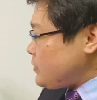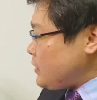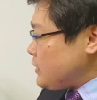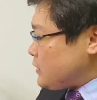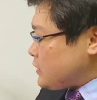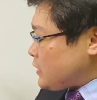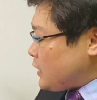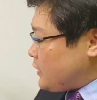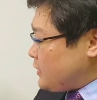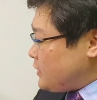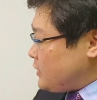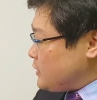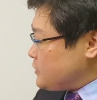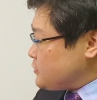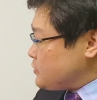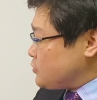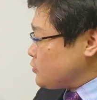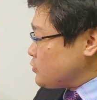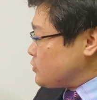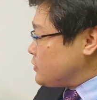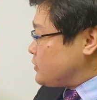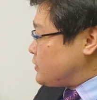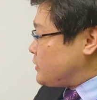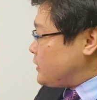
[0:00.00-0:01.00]
彼らに
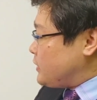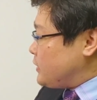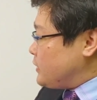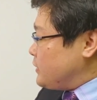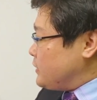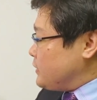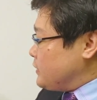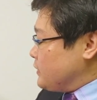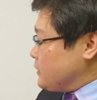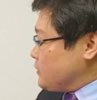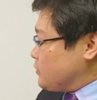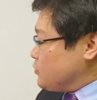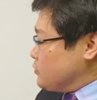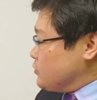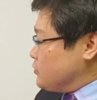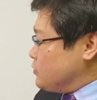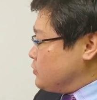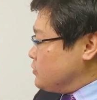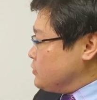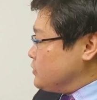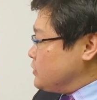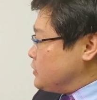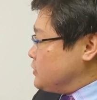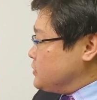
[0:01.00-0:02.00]
とって、えー、こ
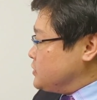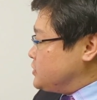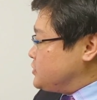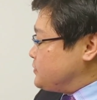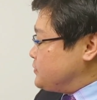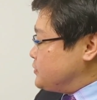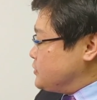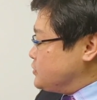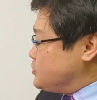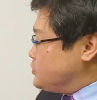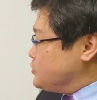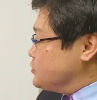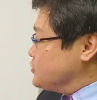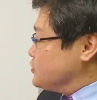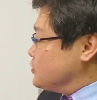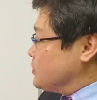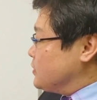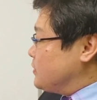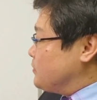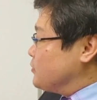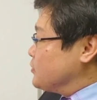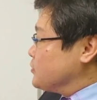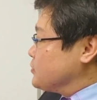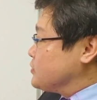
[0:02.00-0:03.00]
の、えー、一番重要
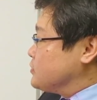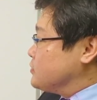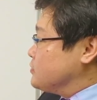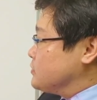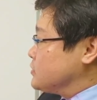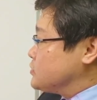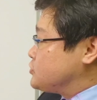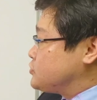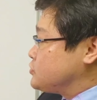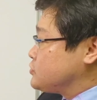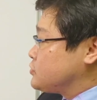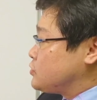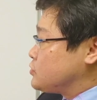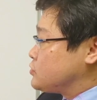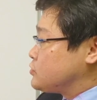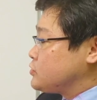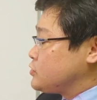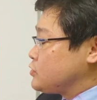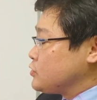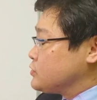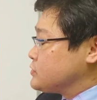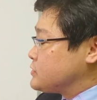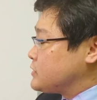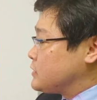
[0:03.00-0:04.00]
なものっていうのは中国
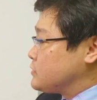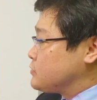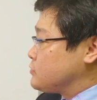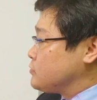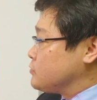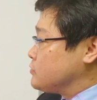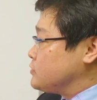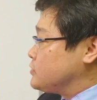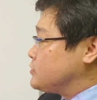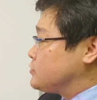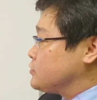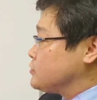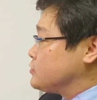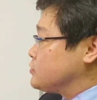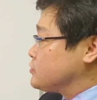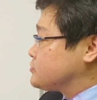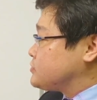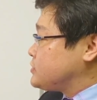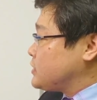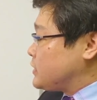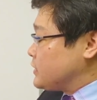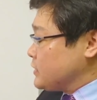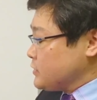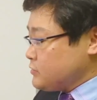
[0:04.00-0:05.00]
共産党の一党独
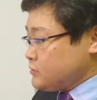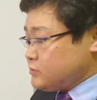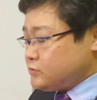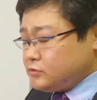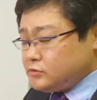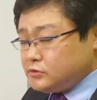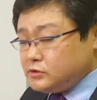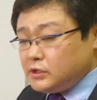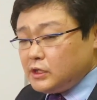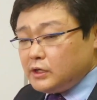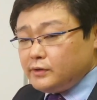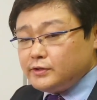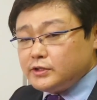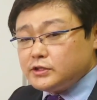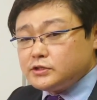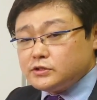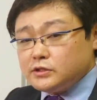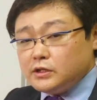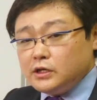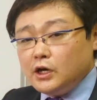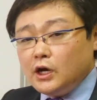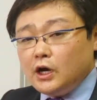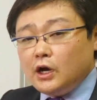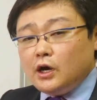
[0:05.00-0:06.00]
裁だとするならばです
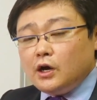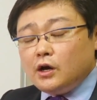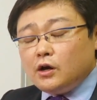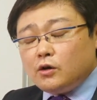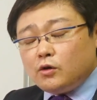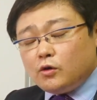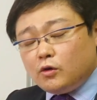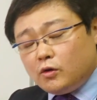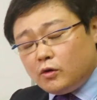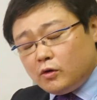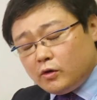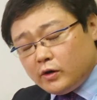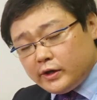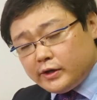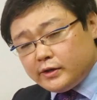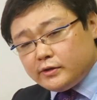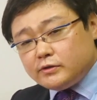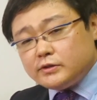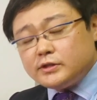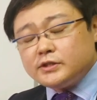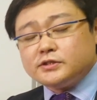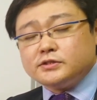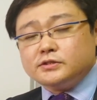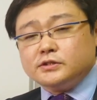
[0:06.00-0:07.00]
ねこれ
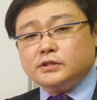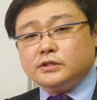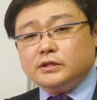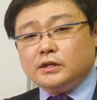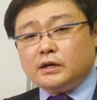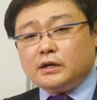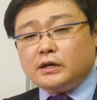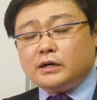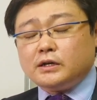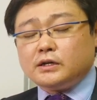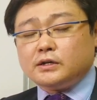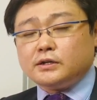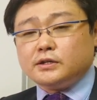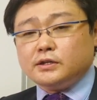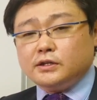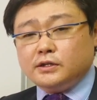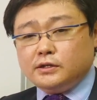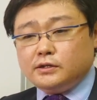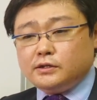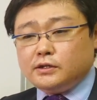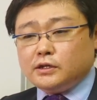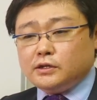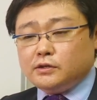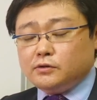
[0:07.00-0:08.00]
をですねなかなか
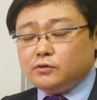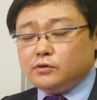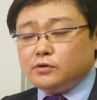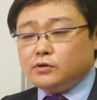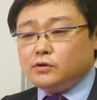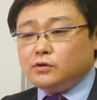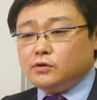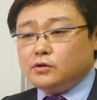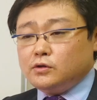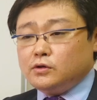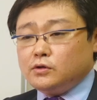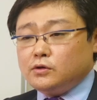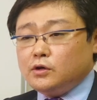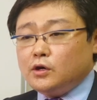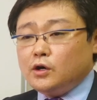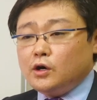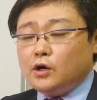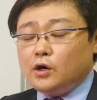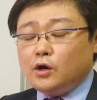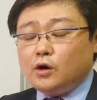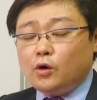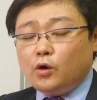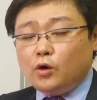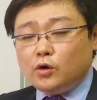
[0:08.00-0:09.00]
ねあの
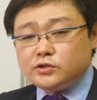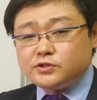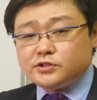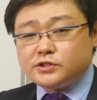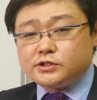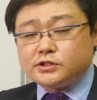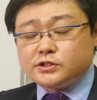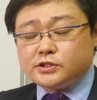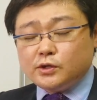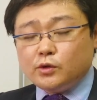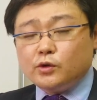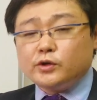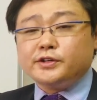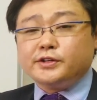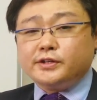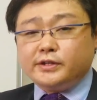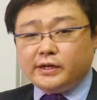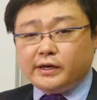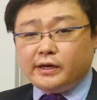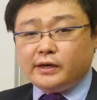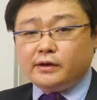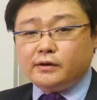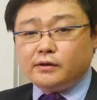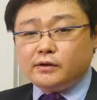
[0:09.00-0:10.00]
放置しておい
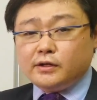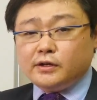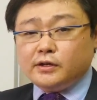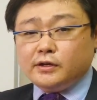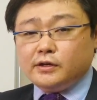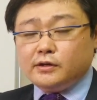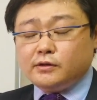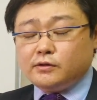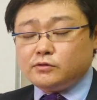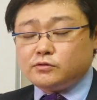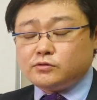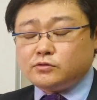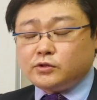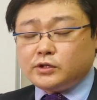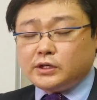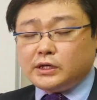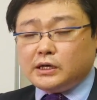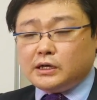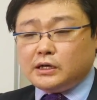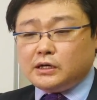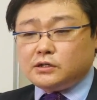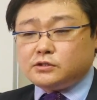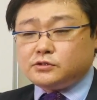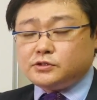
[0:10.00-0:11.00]
て、えー、それ
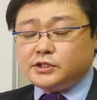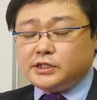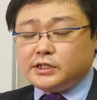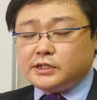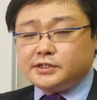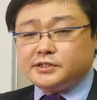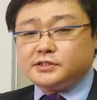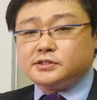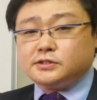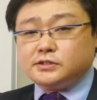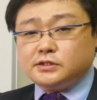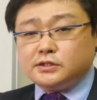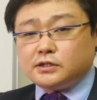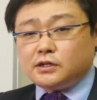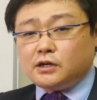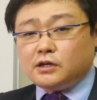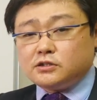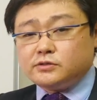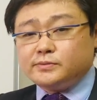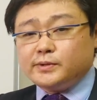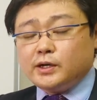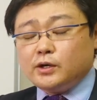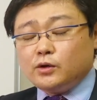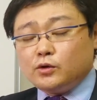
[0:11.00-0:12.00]
が国がですね
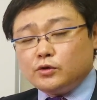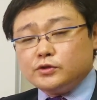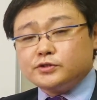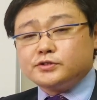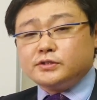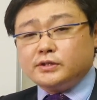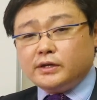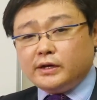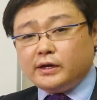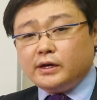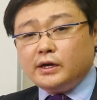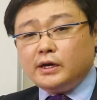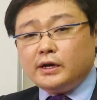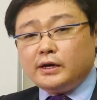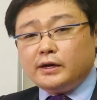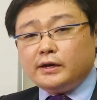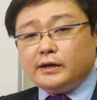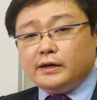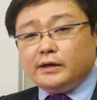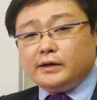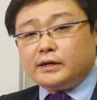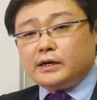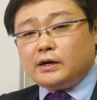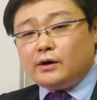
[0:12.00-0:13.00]
革命が起こって、
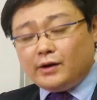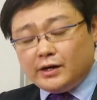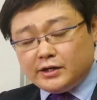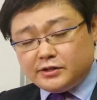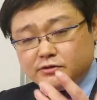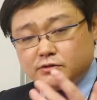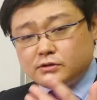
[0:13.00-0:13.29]
えー、変わる